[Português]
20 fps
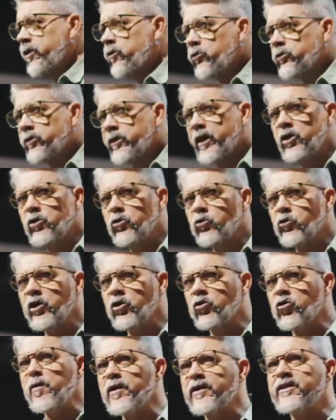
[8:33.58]
versículo
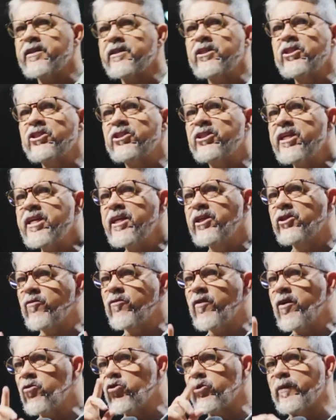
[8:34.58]
anterior ele começa a dizer assim:
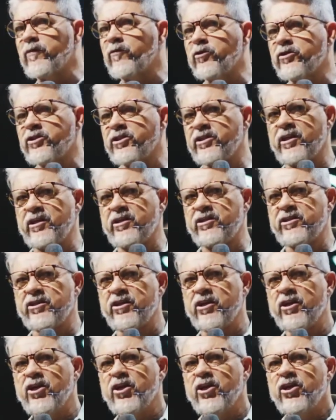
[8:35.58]
gente, vou falar uma coisa para
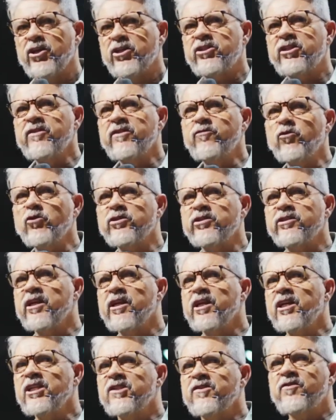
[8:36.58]
vocês. Se
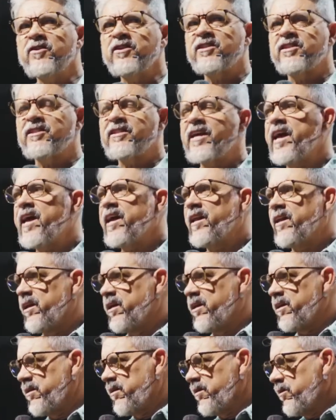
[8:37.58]
vocês
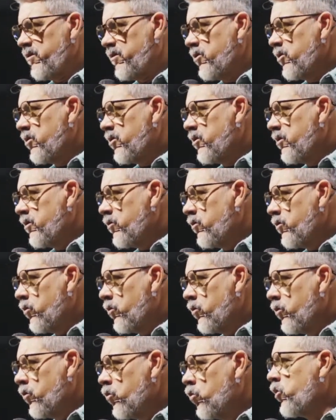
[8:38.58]
fizerem
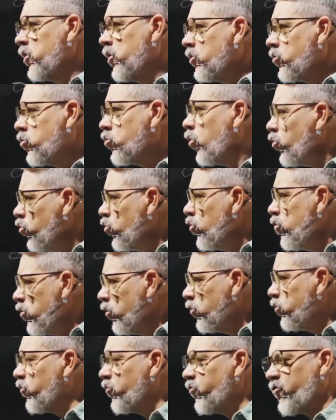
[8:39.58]
o que
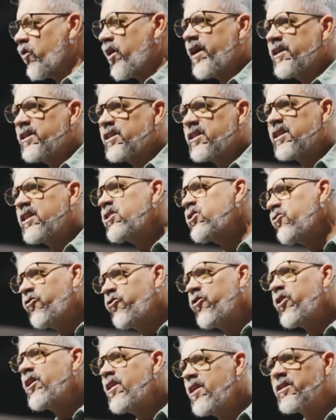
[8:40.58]
todo mundo faz, que
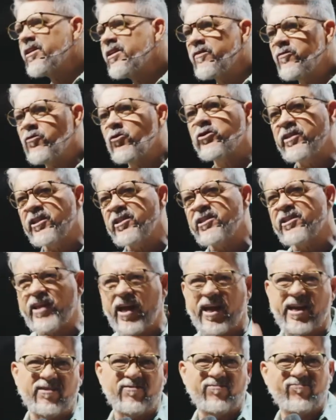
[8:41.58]
diferença
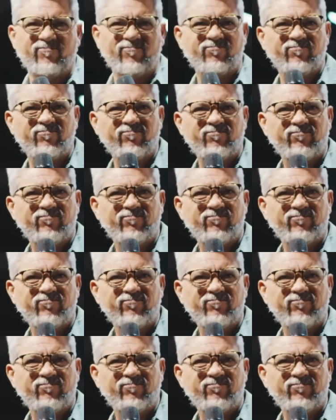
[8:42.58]
vocês têm?